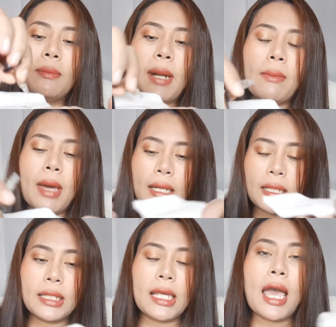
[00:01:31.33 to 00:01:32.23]
ประมาณ
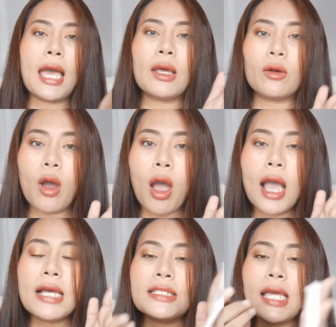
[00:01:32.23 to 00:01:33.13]
นี้นะคะแล้วก็
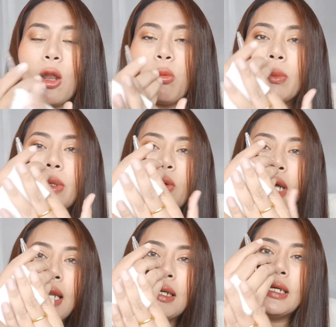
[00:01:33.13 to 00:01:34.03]
เช็ดลงบนผิว
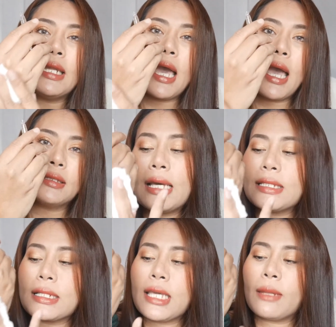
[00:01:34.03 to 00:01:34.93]
ได้เลยนะคะ หลัง
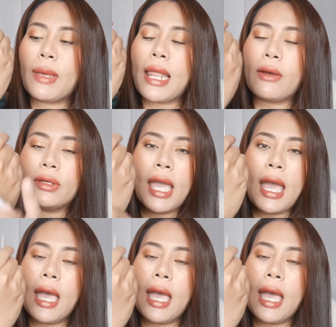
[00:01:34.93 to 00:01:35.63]
จากเช็ดไปแล้วเนี่ย